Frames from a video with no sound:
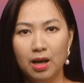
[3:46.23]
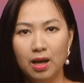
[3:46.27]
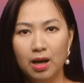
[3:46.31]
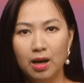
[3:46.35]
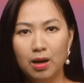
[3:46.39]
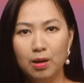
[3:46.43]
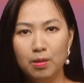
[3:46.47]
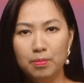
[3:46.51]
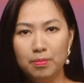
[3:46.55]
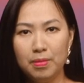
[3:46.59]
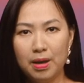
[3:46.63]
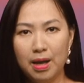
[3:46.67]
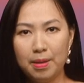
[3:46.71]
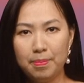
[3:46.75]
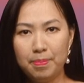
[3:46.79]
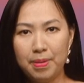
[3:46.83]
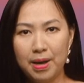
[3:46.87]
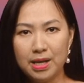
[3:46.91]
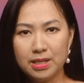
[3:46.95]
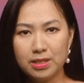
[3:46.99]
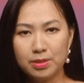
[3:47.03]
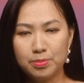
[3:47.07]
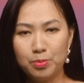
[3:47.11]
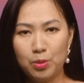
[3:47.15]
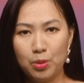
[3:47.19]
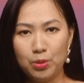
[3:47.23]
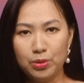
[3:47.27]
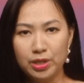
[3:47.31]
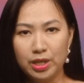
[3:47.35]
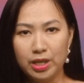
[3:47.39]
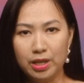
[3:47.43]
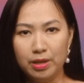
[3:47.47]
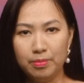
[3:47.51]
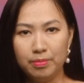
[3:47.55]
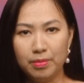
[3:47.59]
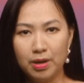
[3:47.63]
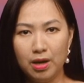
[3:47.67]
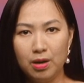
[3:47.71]
Ông Abbas bổ
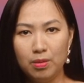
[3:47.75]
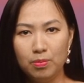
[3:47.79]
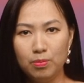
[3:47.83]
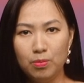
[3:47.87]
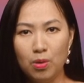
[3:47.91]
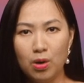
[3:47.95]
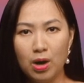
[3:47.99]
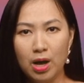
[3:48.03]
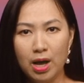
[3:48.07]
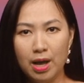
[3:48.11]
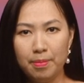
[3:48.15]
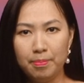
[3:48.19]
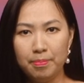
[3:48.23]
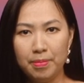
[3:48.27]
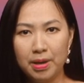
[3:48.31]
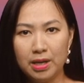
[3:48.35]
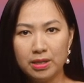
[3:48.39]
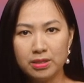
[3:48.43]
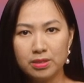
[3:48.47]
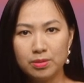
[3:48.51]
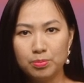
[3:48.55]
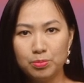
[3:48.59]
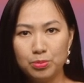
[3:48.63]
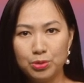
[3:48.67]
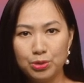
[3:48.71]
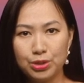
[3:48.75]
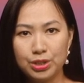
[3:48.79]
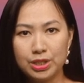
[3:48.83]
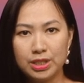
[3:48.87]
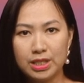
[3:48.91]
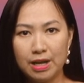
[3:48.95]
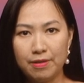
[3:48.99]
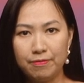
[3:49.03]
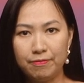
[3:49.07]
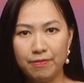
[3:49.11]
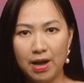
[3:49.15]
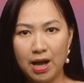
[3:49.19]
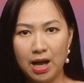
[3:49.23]
nhiệm ông Mohammed
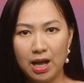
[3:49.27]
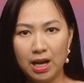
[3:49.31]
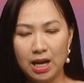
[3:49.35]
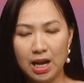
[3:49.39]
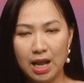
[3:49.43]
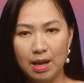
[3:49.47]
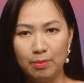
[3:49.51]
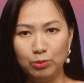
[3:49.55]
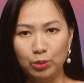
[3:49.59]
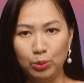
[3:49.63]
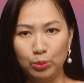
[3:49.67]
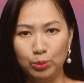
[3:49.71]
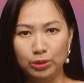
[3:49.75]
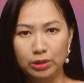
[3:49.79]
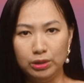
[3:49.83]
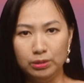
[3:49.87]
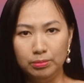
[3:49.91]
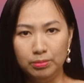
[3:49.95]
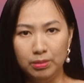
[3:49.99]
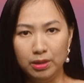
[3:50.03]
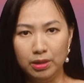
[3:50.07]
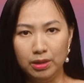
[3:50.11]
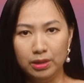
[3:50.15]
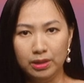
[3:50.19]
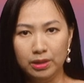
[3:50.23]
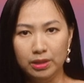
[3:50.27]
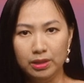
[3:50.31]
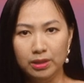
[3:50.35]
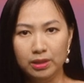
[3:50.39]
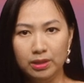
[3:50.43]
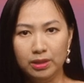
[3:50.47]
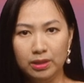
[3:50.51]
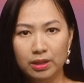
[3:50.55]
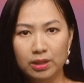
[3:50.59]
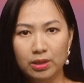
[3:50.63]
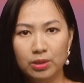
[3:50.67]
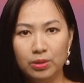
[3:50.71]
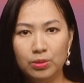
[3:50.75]
Mustafa làm thủ tướng mới
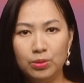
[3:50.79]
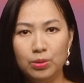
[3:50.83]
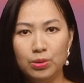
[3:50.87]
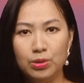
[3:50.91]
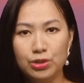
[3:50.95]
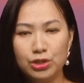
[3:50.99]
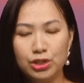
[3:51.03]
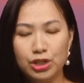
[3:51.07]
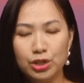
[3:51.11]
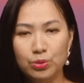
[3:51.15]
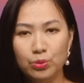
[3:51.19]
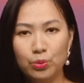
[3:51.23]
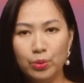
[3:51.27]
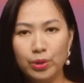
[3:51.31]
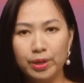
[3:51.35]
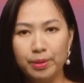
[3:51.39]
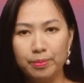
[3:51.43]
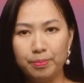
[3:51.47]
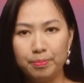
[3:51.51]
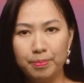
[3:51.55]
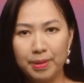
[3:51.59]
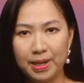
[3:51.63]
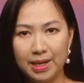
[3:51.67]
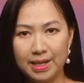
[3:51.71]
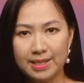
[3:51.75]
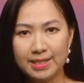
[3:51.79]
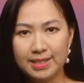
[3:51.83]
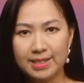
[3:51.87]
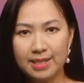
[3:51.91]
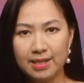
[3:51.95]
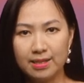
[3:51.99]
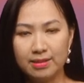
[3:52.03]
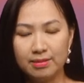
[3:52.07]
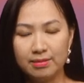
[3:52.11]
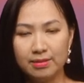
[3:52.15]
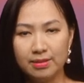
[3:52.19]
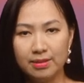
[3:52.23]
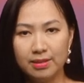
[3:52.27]
của chính quyền
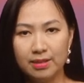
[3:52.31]
Palestine.